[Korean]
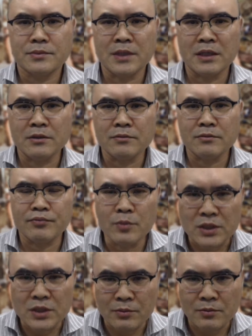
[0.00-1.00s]
나는
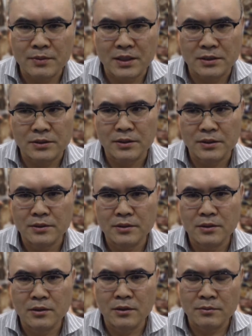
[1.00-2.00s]
부모 잘못 만나서
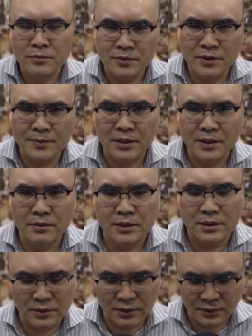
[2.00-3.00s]
없는 집에
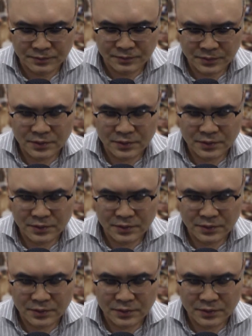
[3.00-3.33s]
태어나서